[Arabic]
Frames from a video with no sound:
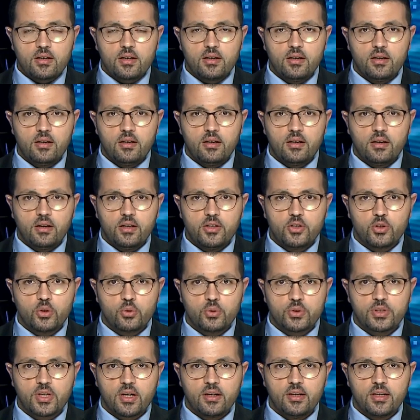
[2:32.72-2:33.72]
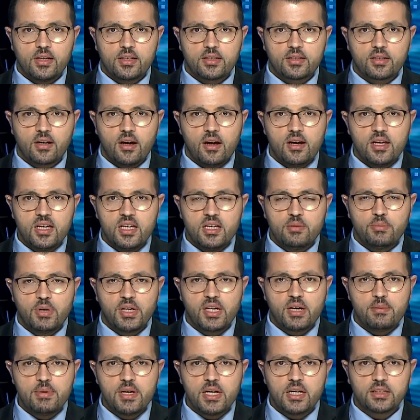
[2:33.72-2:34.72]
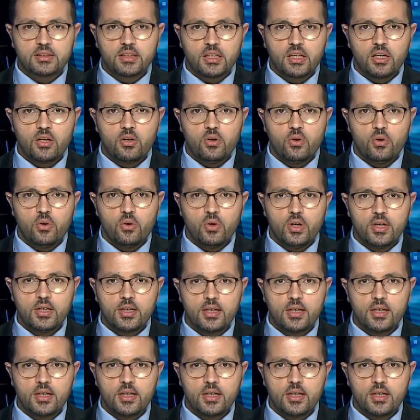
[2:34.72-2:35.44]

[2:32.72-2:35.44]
قال رئيس الوزراء الإسرائيلي بنيامين نتنياهو